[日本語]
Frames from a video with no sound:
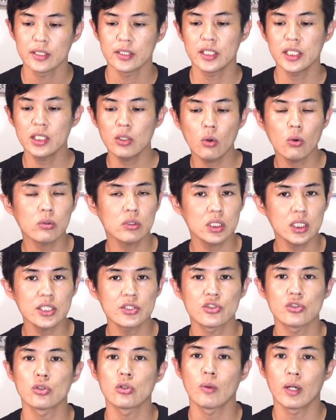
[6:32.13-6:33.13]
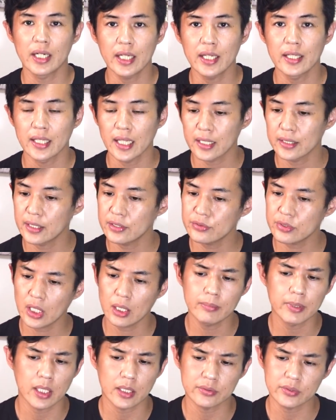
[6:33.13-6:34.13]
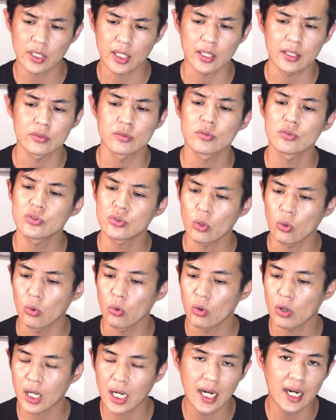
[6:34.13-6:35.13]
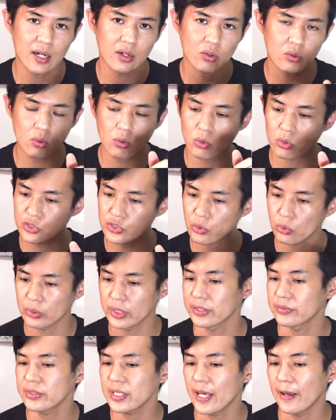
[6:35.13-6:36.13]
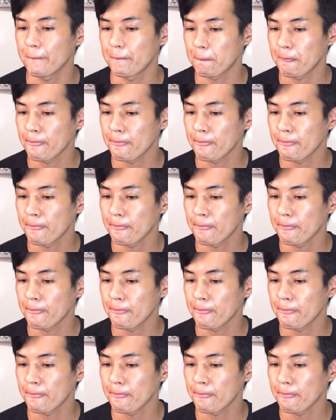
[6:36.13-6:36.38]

DOT っていうのはね、何ですか皆さん。そう、観光省ですね。